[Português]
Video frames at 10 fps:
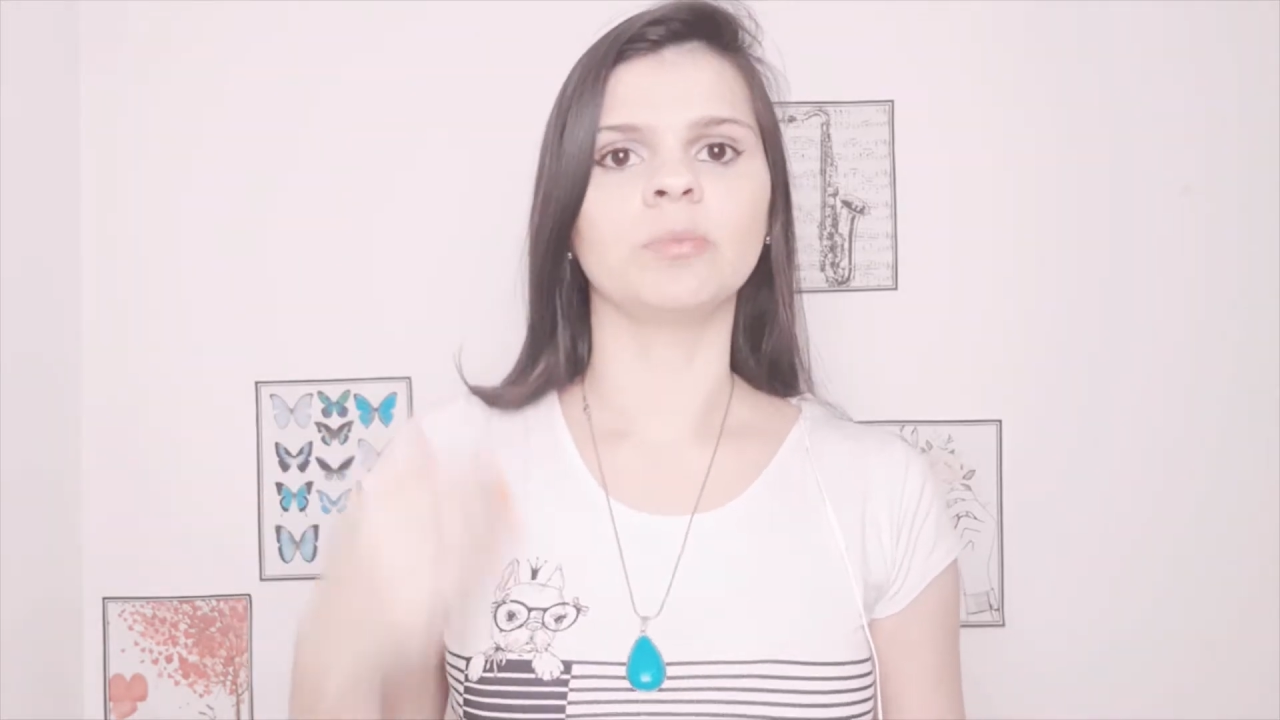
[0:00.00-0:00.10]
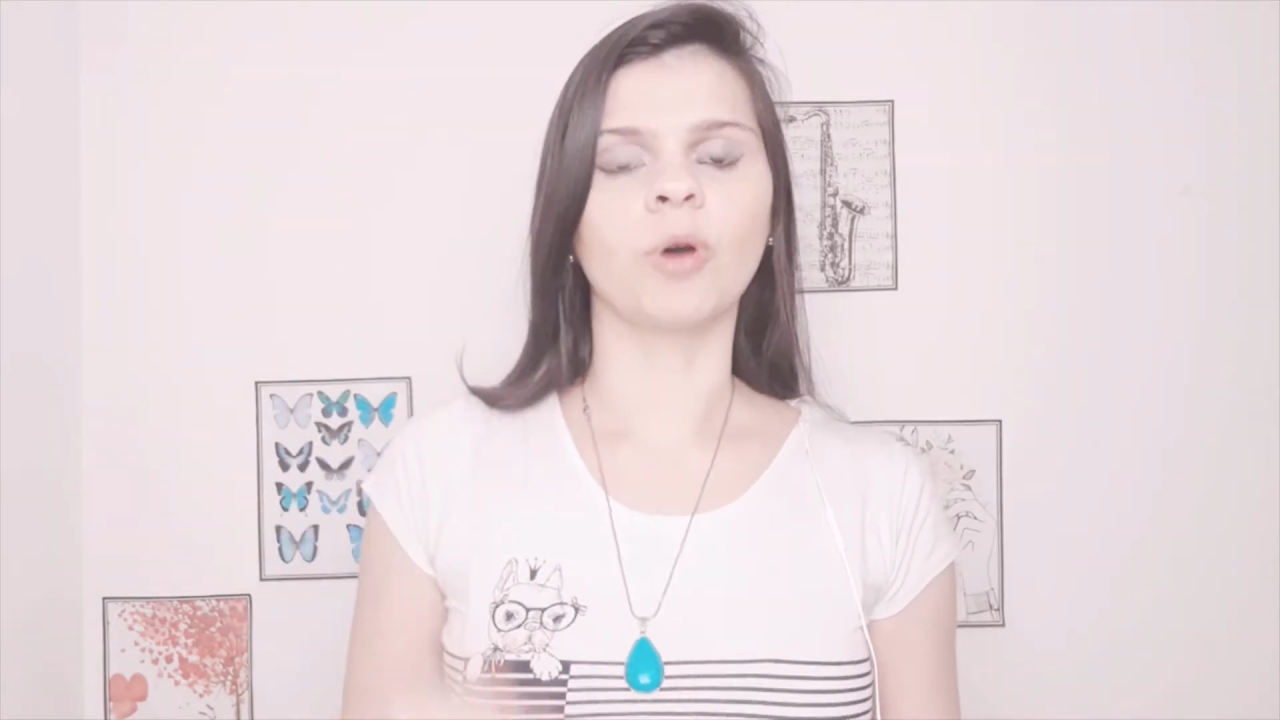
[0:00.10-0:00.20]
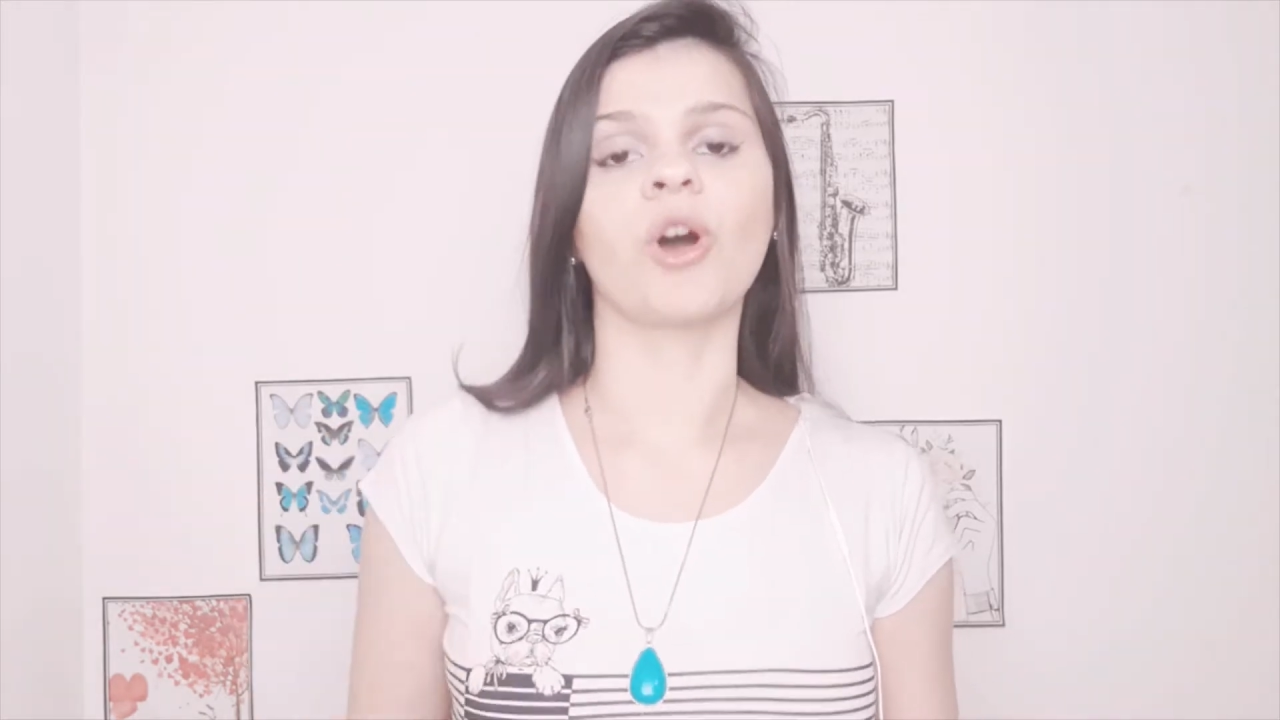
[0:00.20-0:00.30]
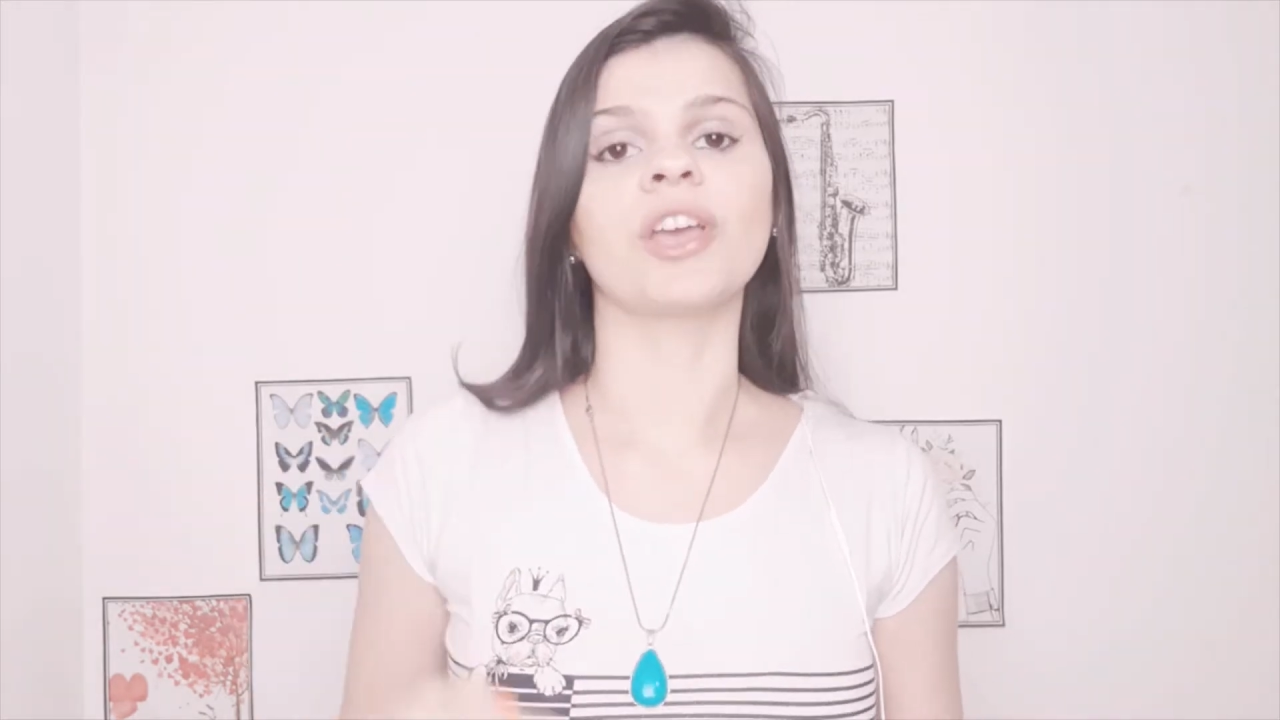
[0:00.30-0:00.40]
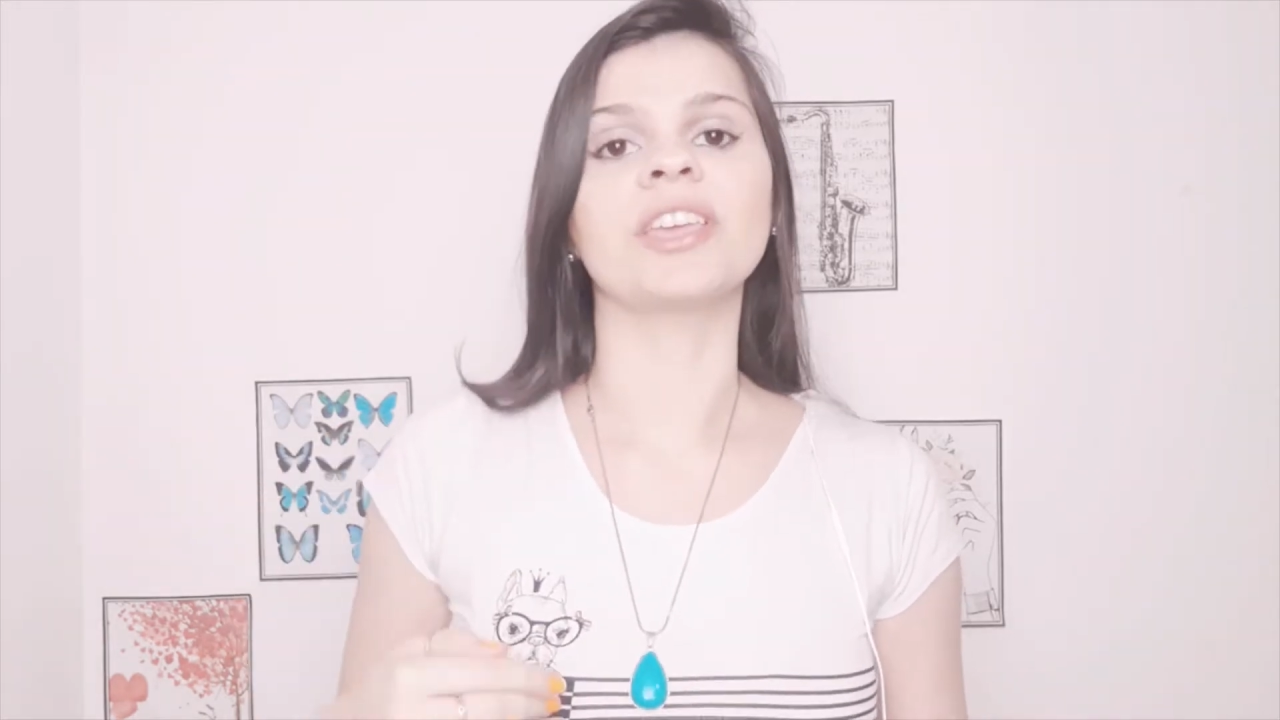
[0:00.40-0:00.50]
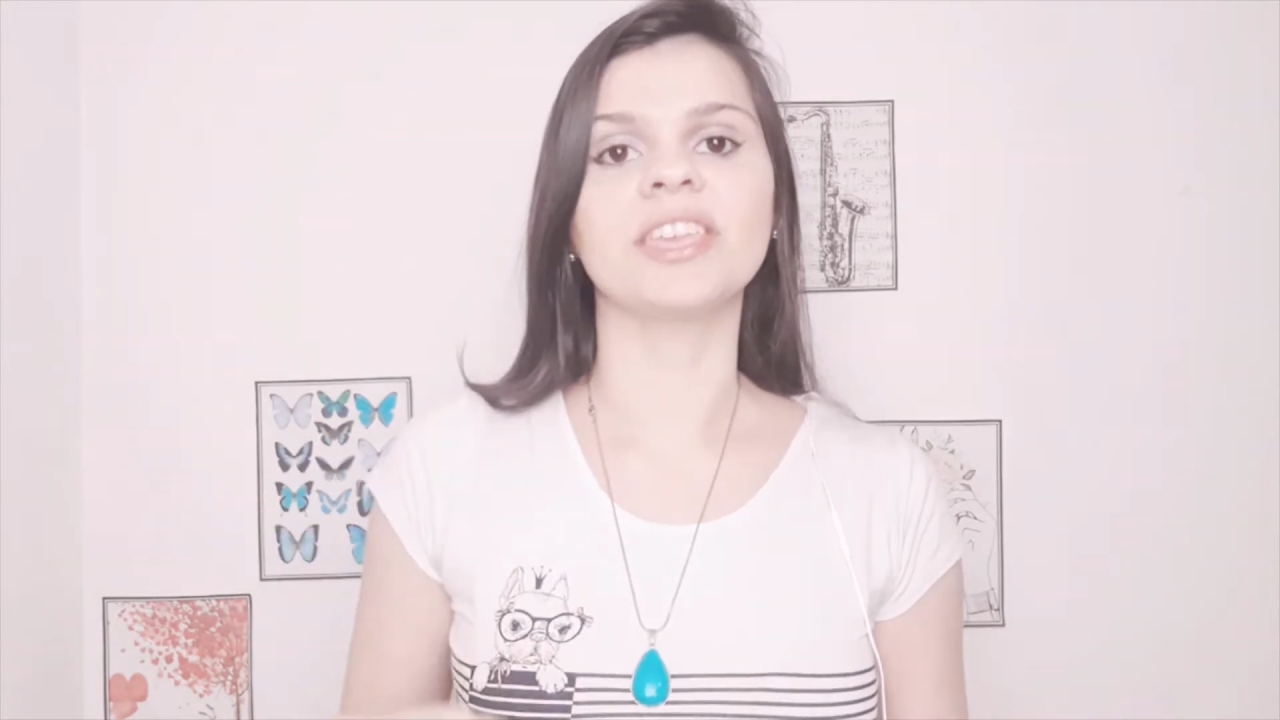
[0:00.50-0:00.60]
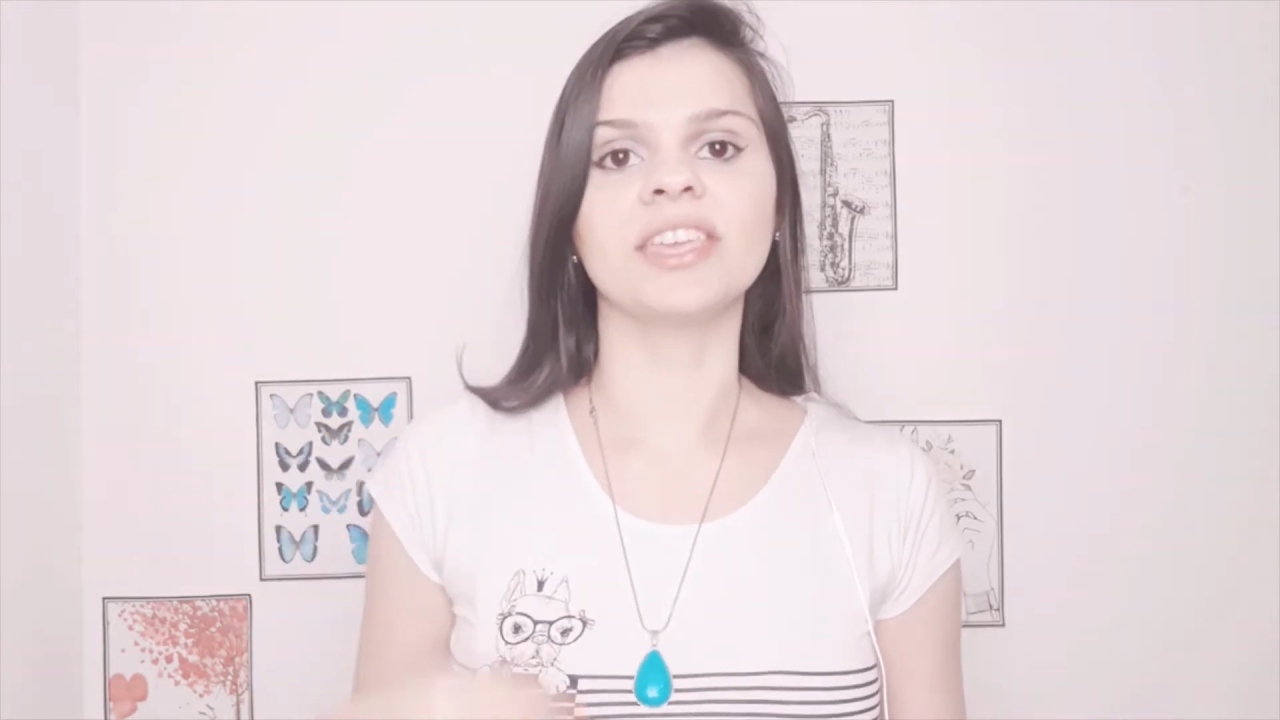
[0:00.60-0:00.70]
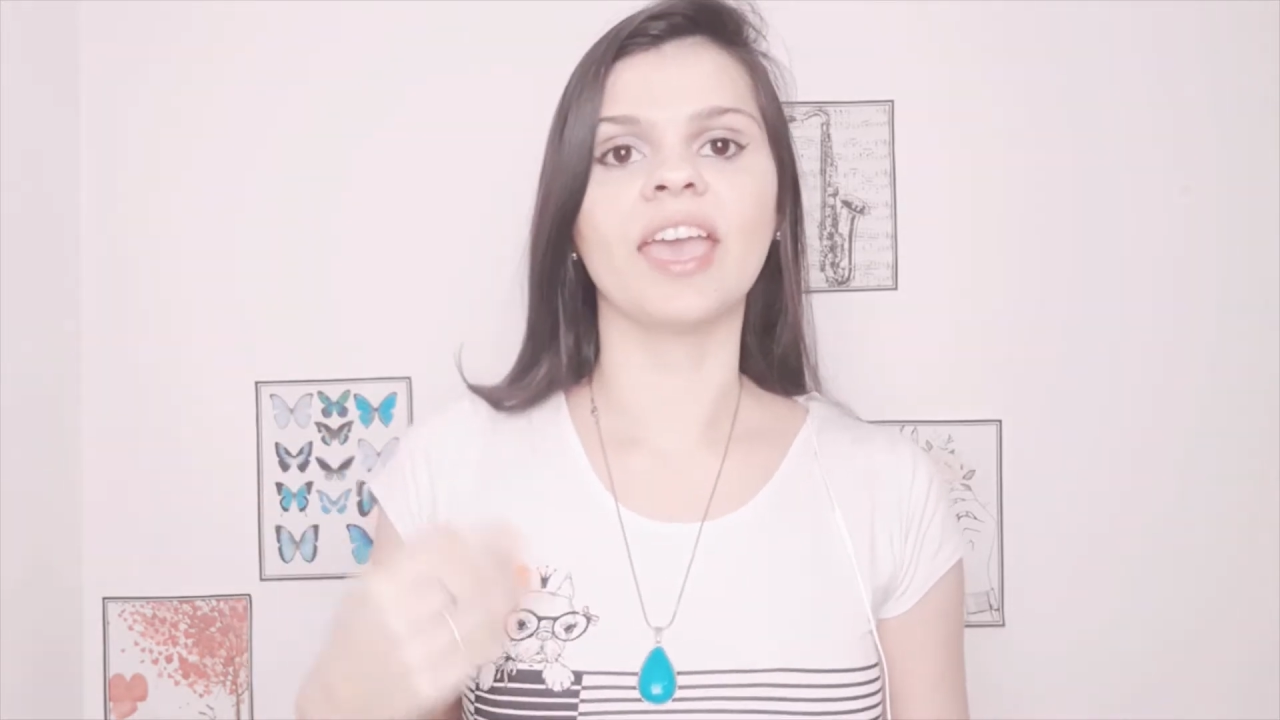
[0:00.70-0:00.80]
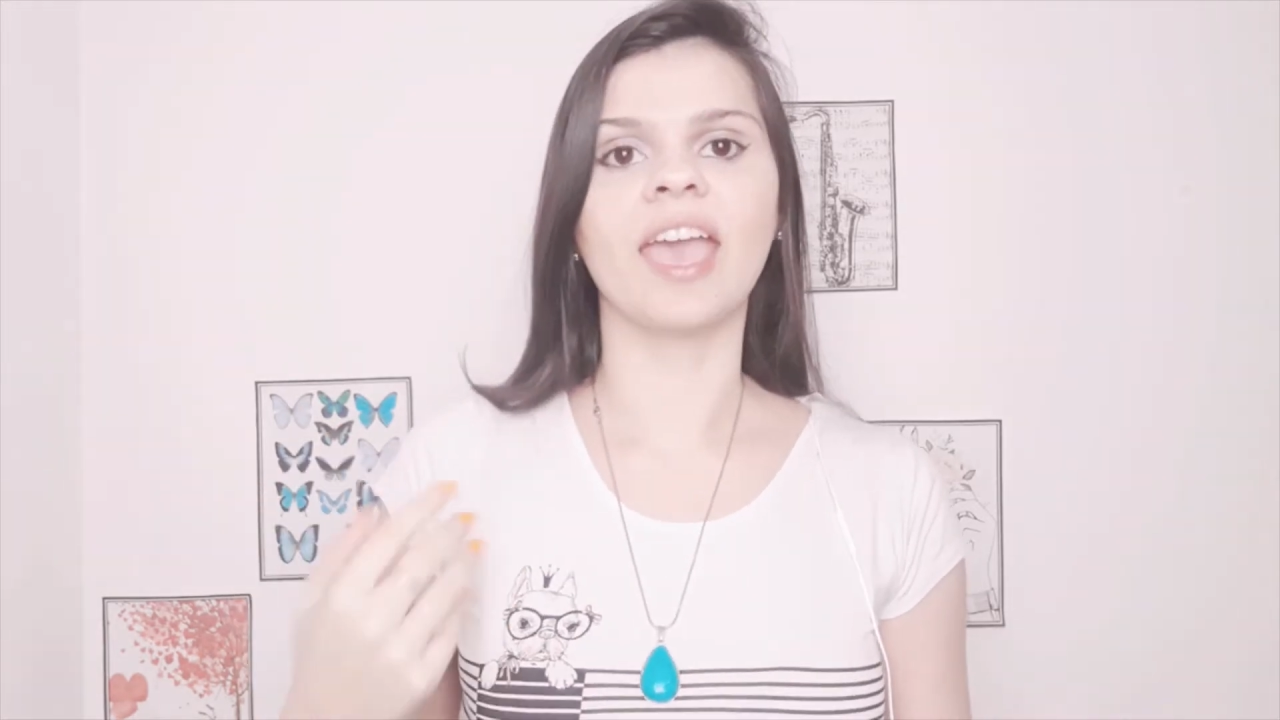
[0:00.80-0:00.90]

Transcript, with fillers: morre e